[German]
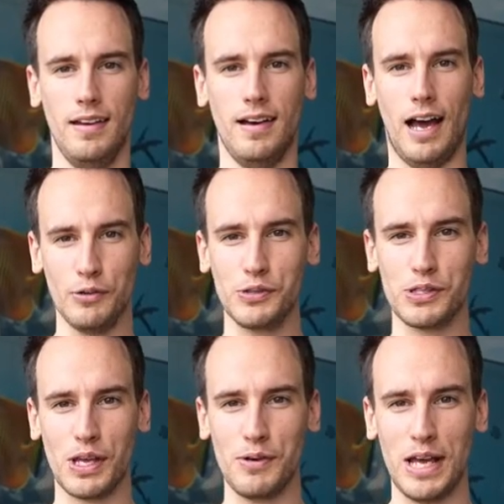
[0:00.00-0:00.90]
Hallo
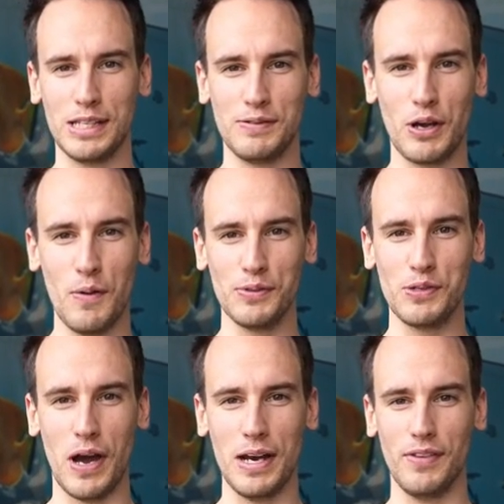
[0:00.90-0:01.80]
zusammen und herzlich willkommen
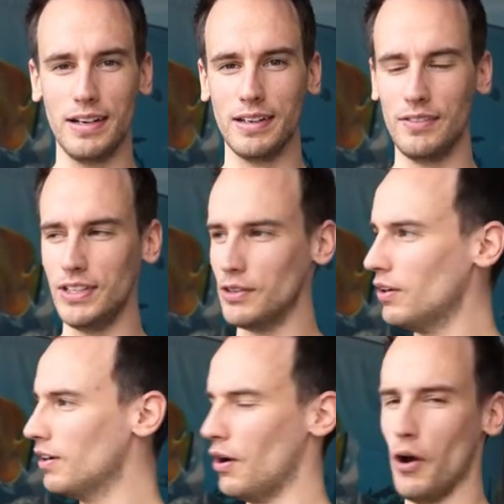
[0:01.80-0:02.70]
zu einem weiteren
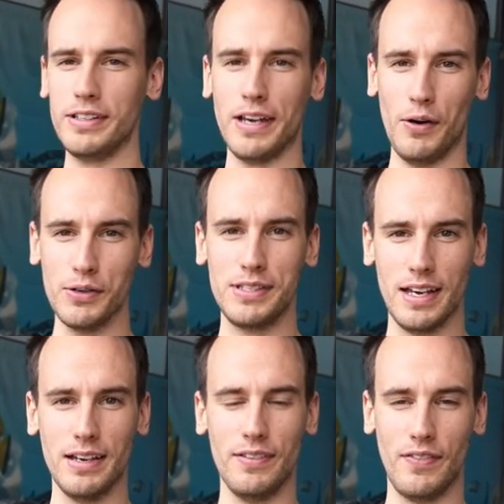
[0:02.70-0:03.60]
Video. Heute aus
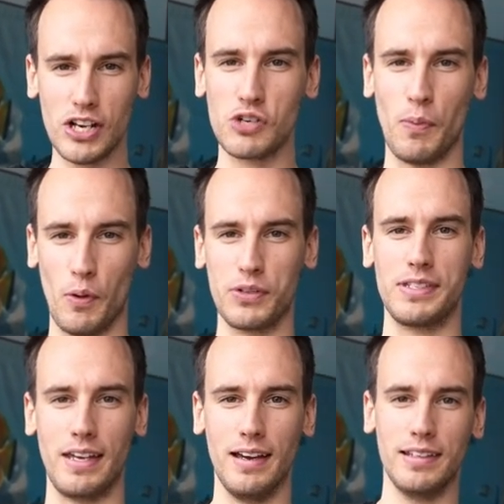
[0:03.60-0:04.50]
der
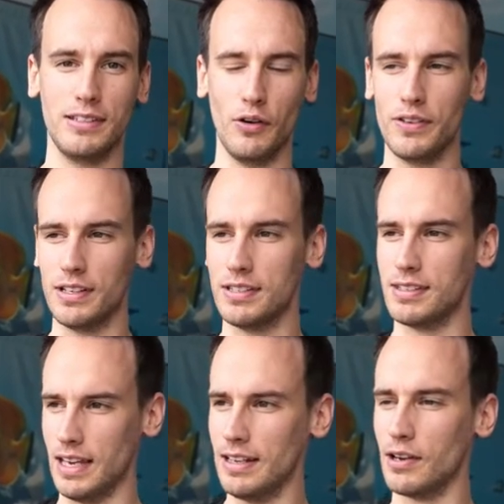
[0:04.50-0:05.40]
Waschbox. Ja, ich hoffe,
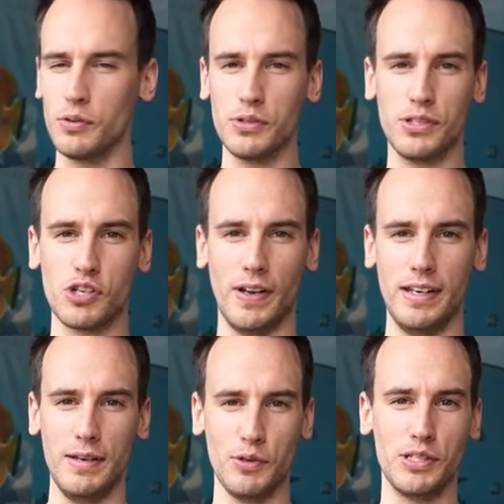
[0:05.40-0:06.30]
das geht akustisch, weil
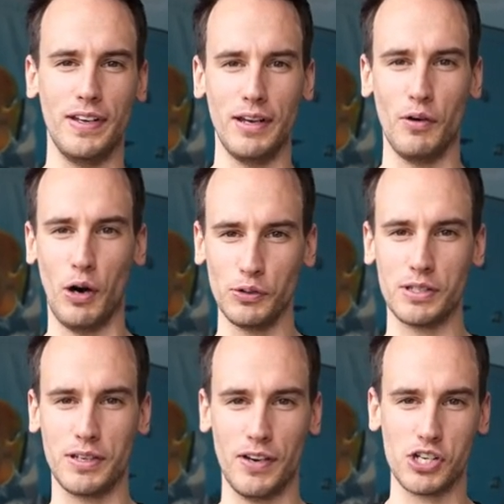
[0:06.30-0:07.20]
neben uns werden ja auch
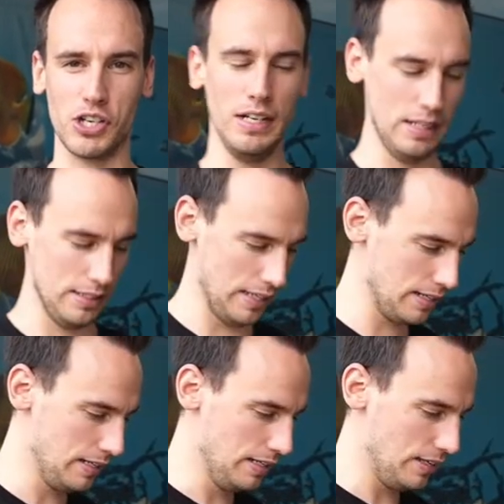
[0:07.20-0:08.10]
Autos gewaschen.
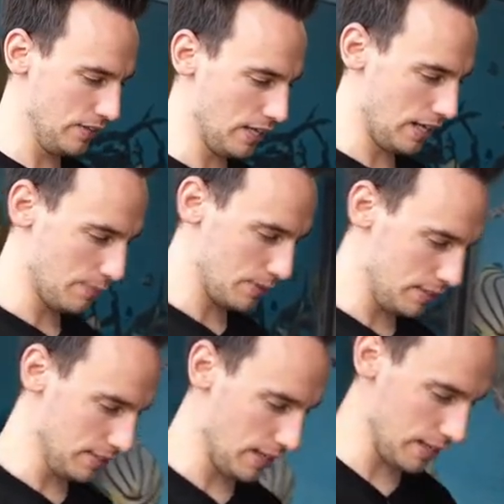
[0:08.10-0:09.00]
Denn wir haben
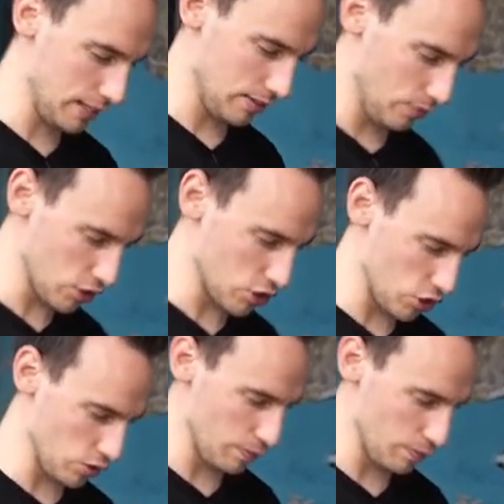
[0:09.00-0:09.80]
hier einen wunderschönen